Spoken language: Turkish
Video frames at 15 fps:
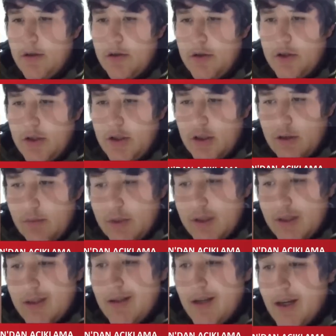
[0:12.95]

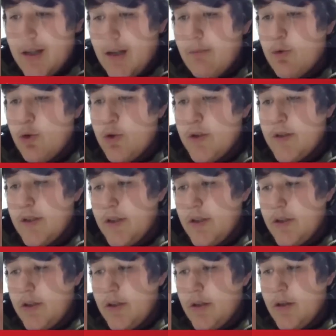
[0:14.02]
şirketimizin reklam bütçesi
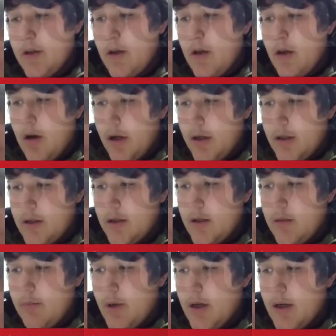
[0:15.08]
için
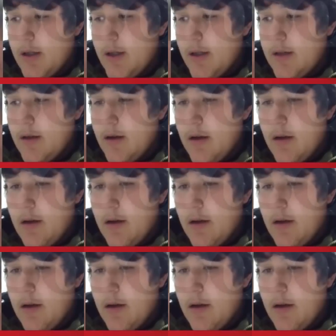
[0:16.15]
ayırdığı paradan